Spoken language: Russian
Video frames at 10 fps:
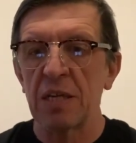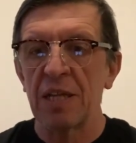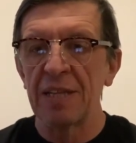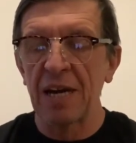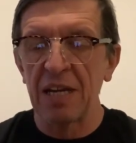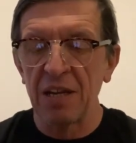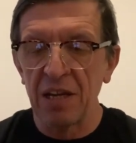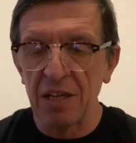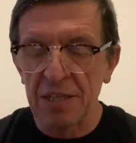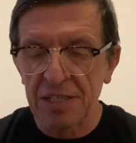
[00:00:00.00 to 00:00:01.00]
на,
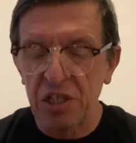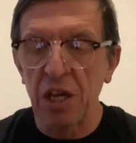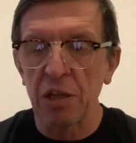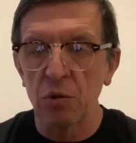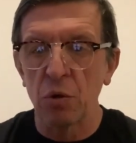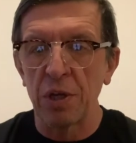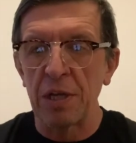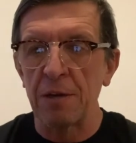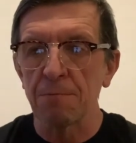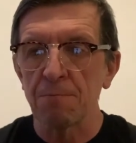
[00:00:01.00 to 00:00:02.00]
э, с территории